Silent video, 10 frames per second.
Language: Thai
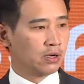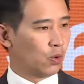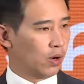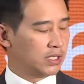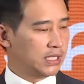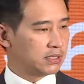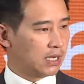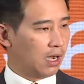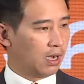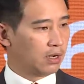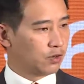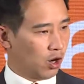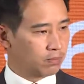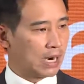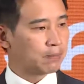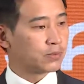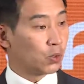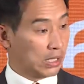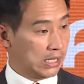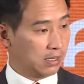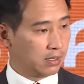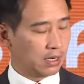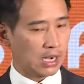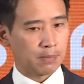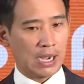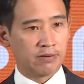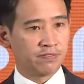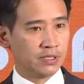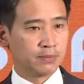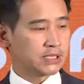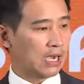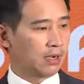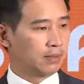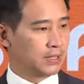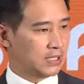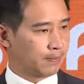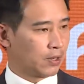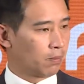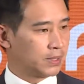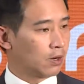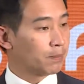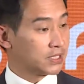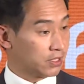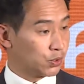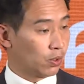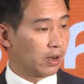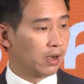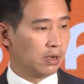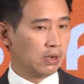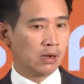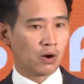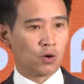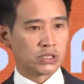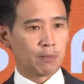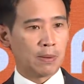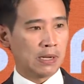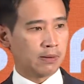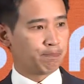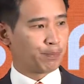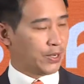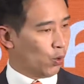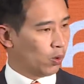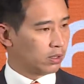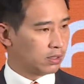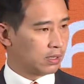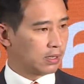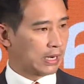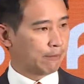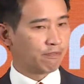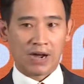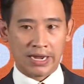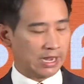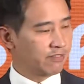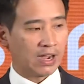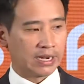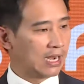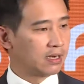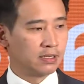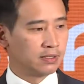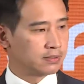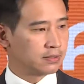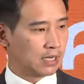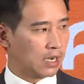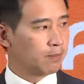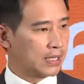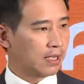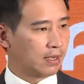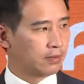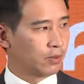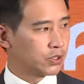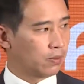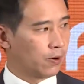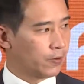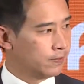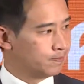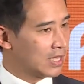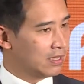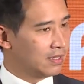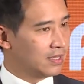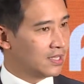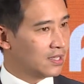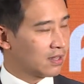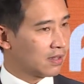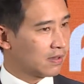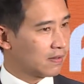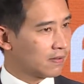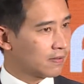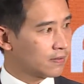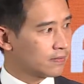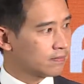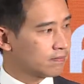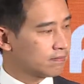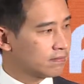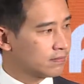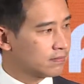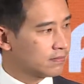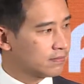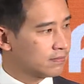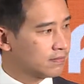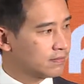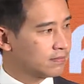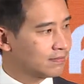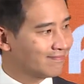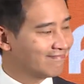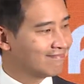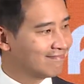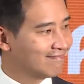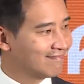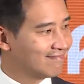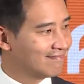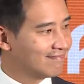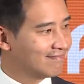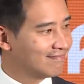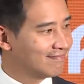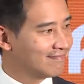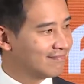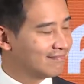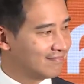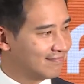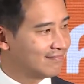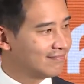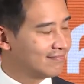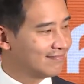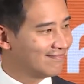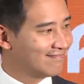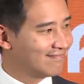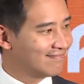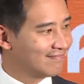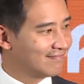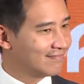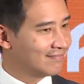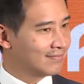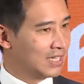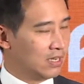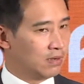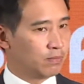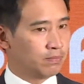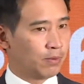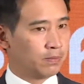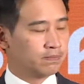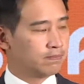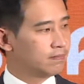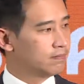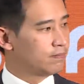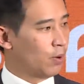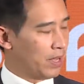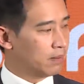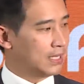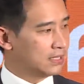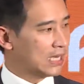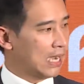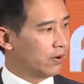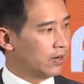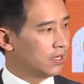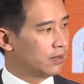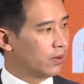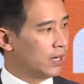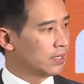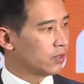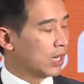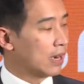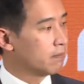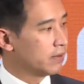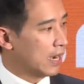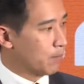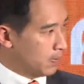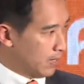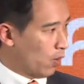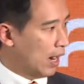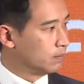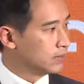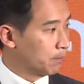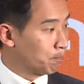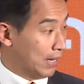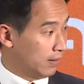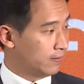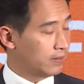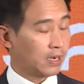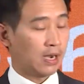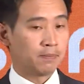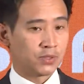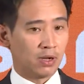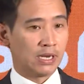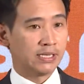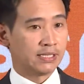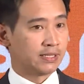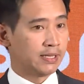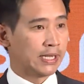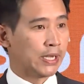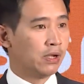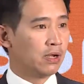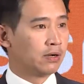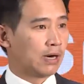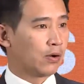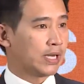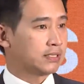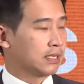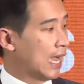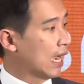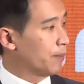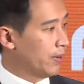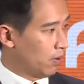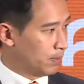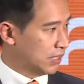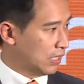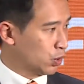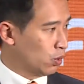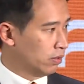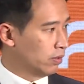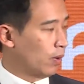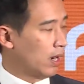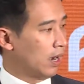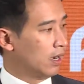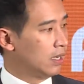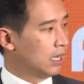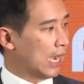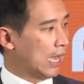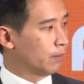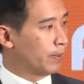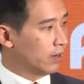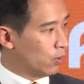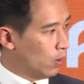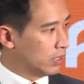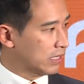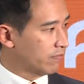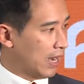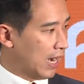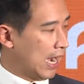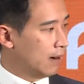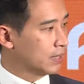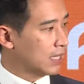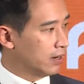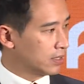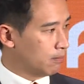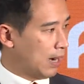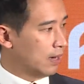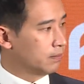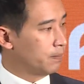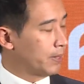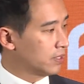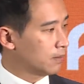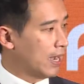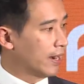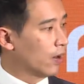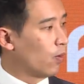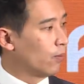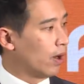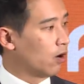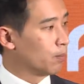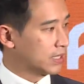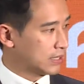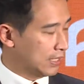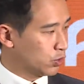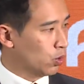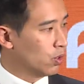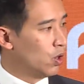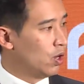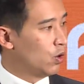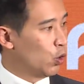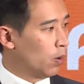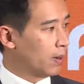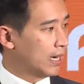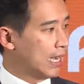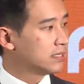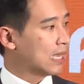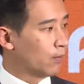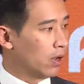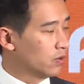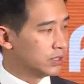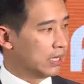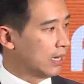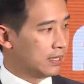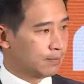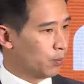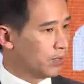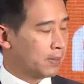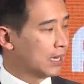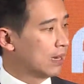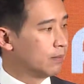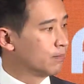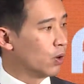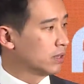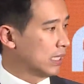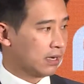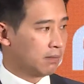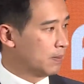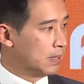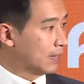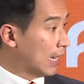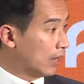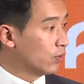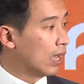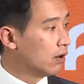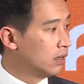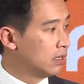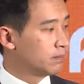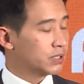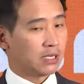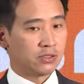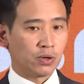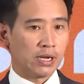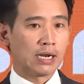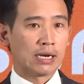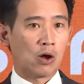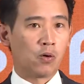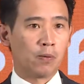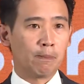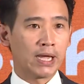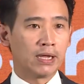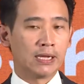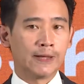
ควรที่จะน้อมรับตรงนี้นะครับการฝืนประชามติของพี่น้องประชาชนเนี่ยคงจะไม่มีประโยชน์กับฝ่ายไหนฝ่ายใดเลยนะครับแม้แต่วสวด้วยขณะที่สมการอีกอันหนึ่งคือพรรคภูมิใจไทยเองก็เหมือนมีท่าทีที่อยากเข้าร่วมรัฐบาลด้วยตรงนี้ได้มีการพูดผมยังมั่นใจว่าว่าตรงนั้นยังไม่มีความจำเป็นนะครับตอนนี้สิ่งที่เราได้สัญญากับพี่น้องประชาชนว่าการพลิกขั้วจากฝ่ายค้านมาตั้งรัฐบาลเพื่อเป็นรัฐบาลแห่งความหวังของประชาชนรวมกันได้สามร้อยกว่าเสียงในระบบที่เป็นการเมืองปกติก็ไม่มีปัญหาอยู่แล้วเพราะฉะนั้นตรงนี้เนี่ยเราไม่